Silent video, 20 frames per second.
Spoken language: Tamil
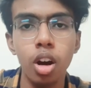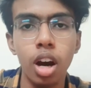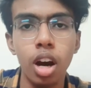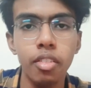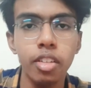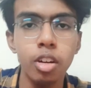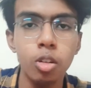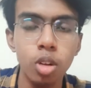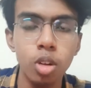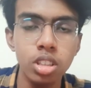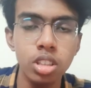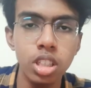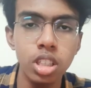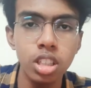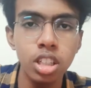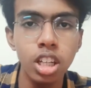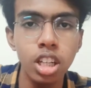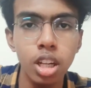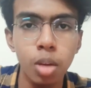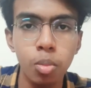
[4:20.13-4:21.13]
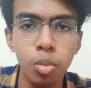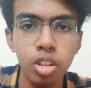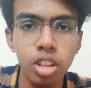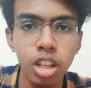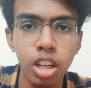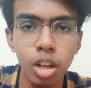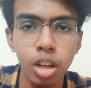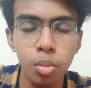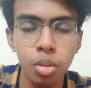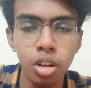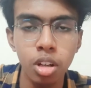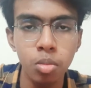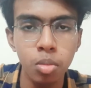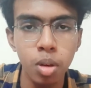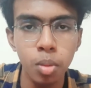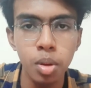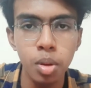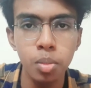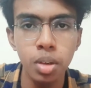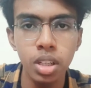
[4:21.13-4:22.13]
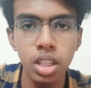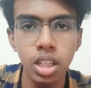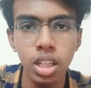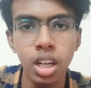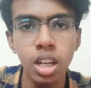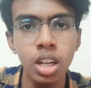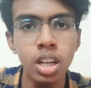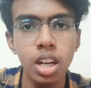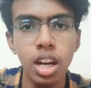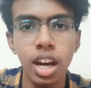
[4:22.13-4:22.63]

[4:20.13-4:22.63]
அவன் கூட சேர்ந்துட்டு நம்ம வந்து என்ன பண்ணணும் அப்படின்னு பார்த்தீங்கன்னா